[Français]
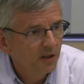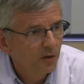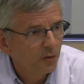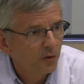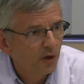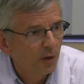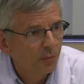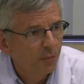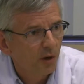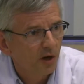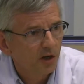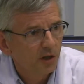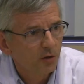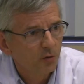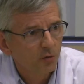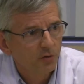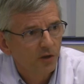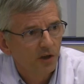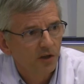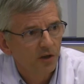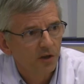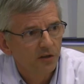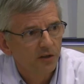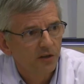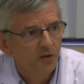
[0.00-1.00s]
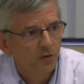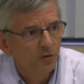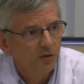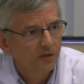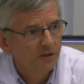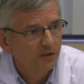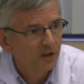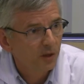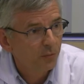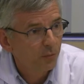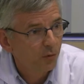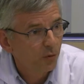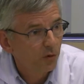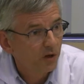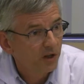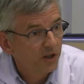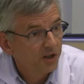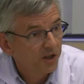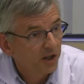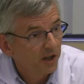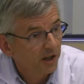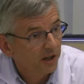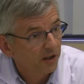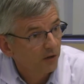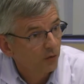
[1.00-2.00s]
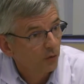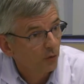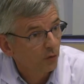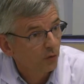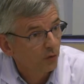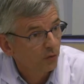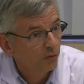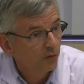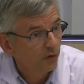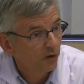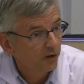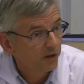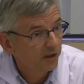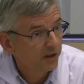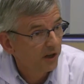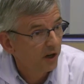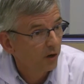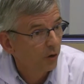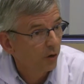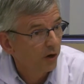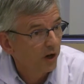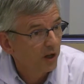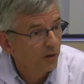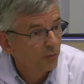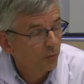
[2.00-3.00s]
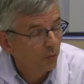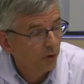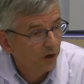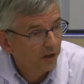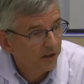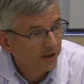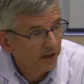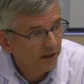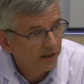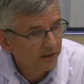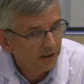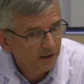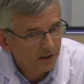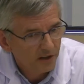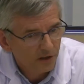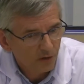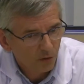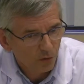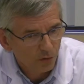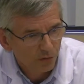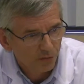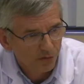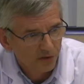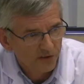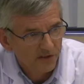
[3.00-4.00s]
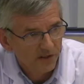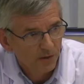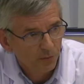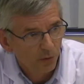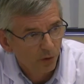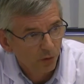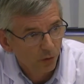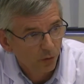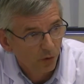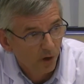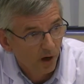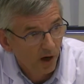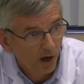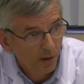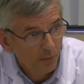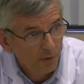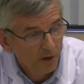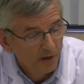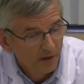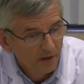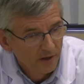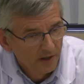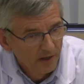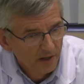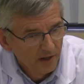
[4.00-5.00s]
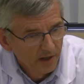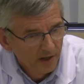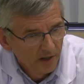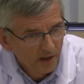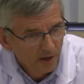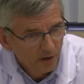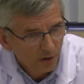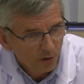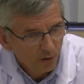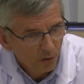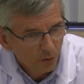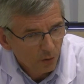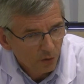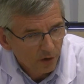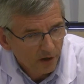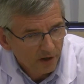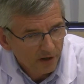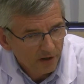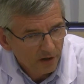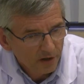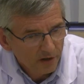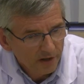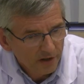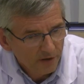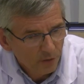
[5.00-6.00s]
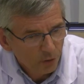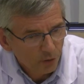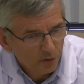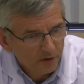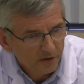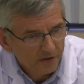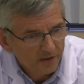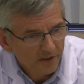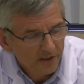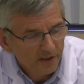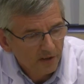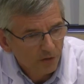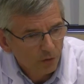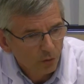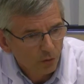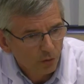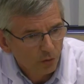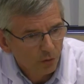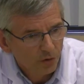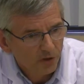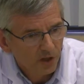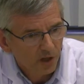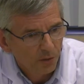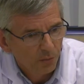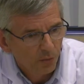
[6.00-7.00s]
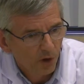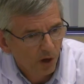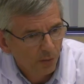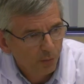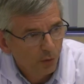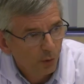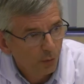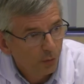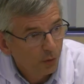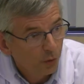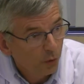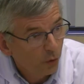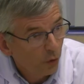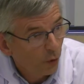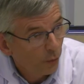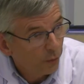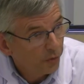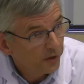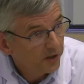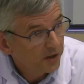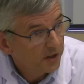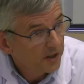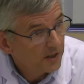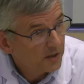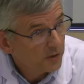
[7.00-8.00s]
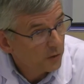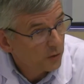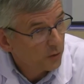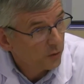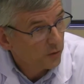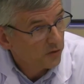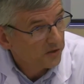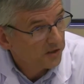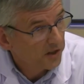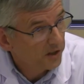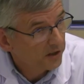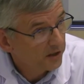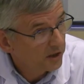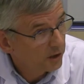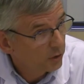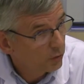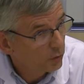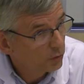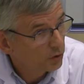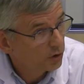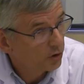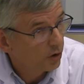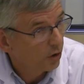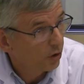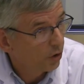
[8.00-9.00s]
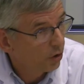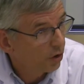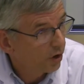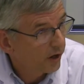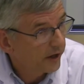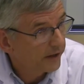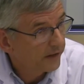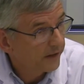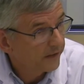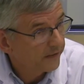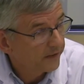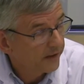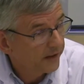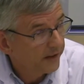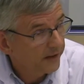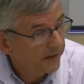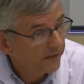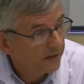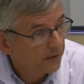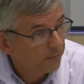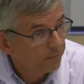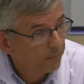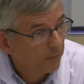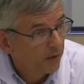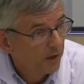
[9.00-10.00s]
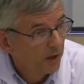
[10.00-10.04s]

On a parlé tout à l'heure des surdités plus légères qui sont souvent liées à l'oreille moyenne et qui sont facilement curables. Donc les, les surdités qui sont de traitement un peu plus compliqué, ce sont celles qui touchent l'oreille interne